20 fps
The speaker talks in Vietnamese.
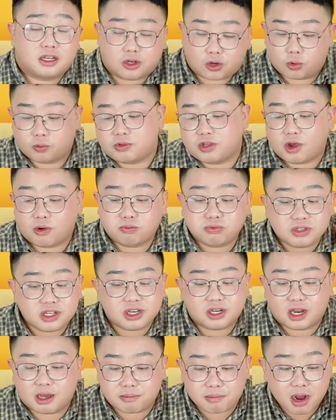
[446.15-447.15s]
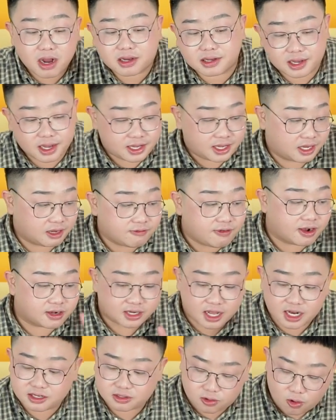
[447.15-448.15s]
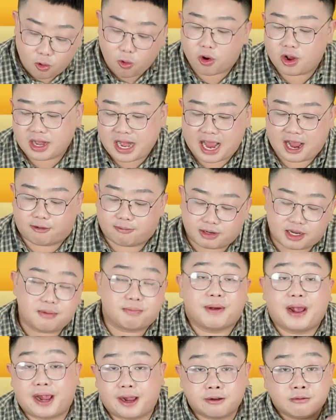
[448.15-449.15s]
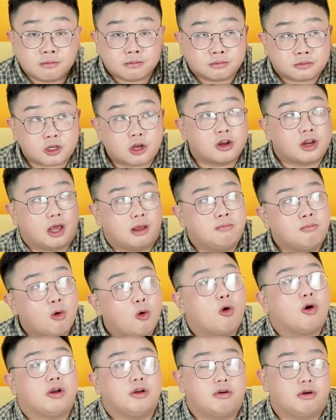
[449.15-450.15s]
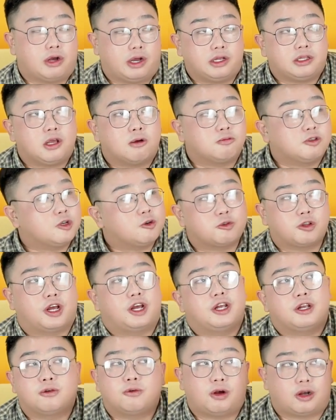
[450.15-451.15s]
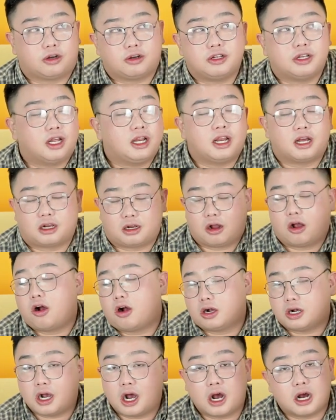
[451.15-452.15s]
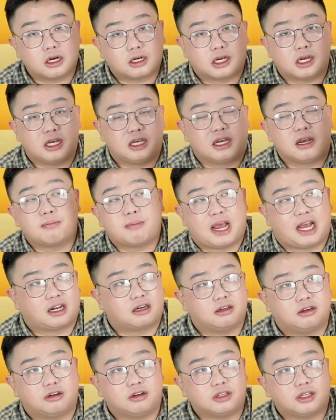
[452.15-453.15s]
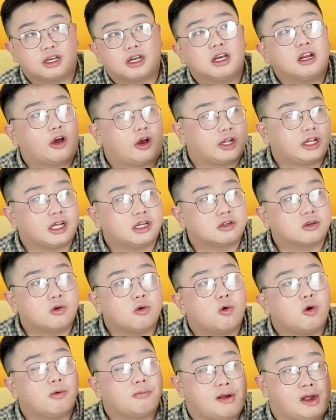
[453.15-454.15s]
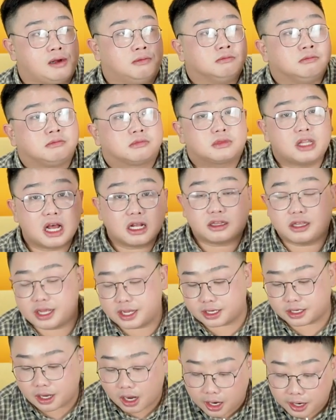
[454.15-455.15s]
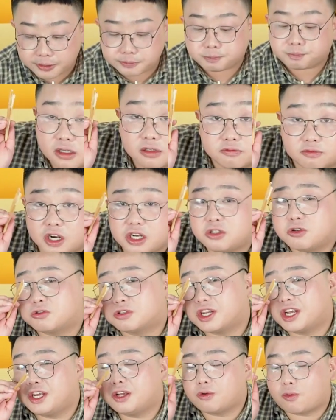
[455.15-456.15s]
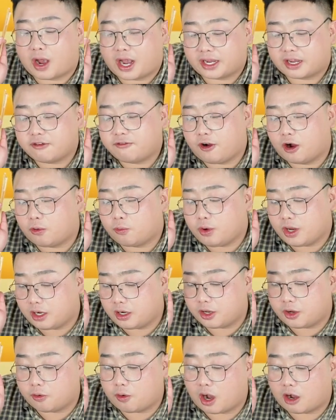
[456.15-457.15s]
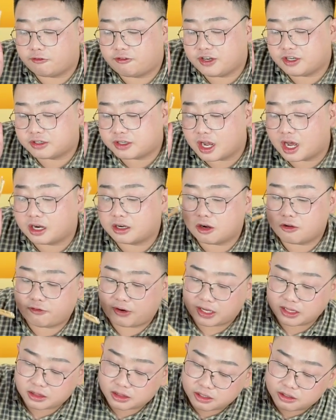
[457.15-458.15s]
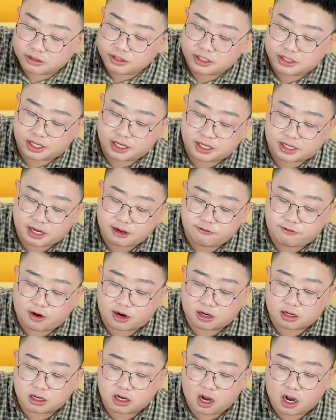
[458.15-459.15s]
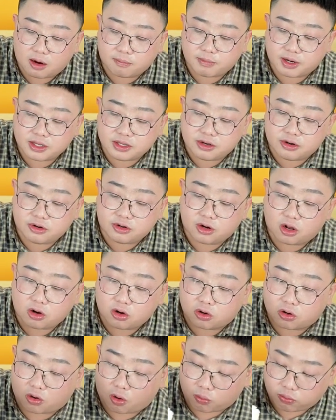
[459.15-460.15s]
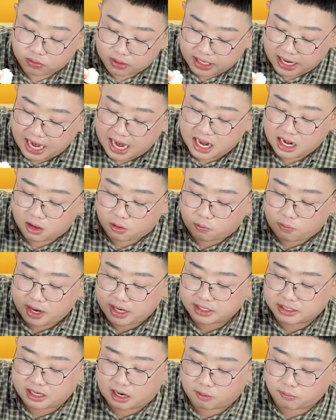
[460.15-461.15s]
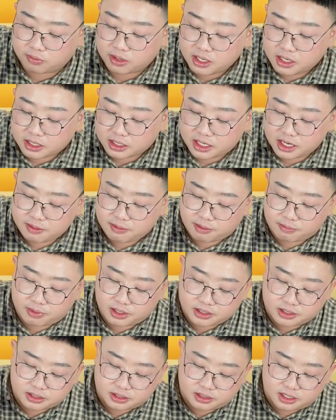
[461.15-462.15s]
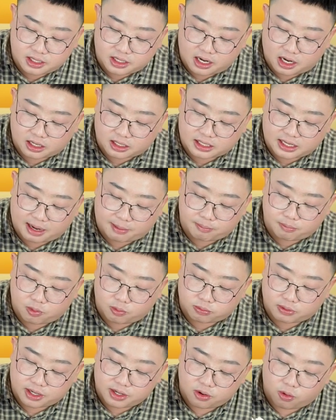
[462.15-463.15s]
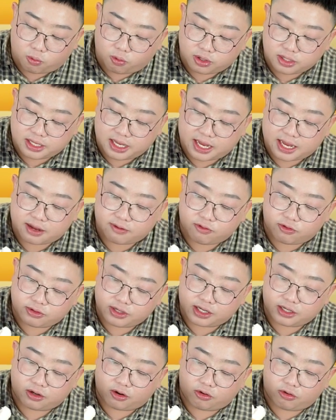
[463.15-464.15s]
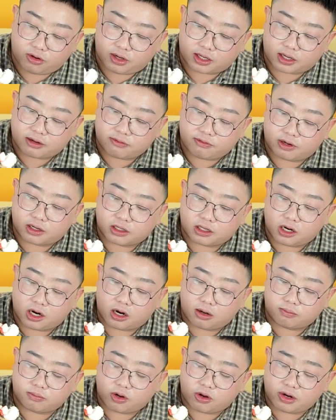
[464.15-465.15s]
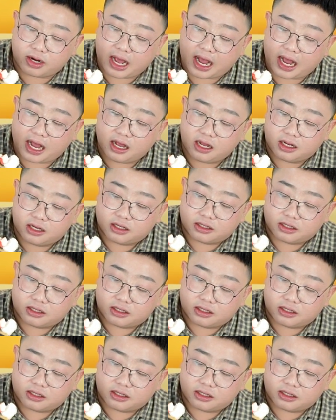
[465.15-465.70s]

thì cũng giống như là bất kỳ cái phần thanh cua nào mà các bạn có thể mua được ở trong siêu thị, hoặc có thể là ngon hơn khi các bạn lựa những cái loại thanh cua mà đắt tiền hơn. Với sushi, ngoài cái phần nguyên liệu ở phía trên nó phải tươi, thì cái phần cơm ở dưới nó cũng khá là quan trọng. Khi mà mình chỉ cần cầm một cái đũa nhẹ vô vậy thôi là cái phần cơm nó đã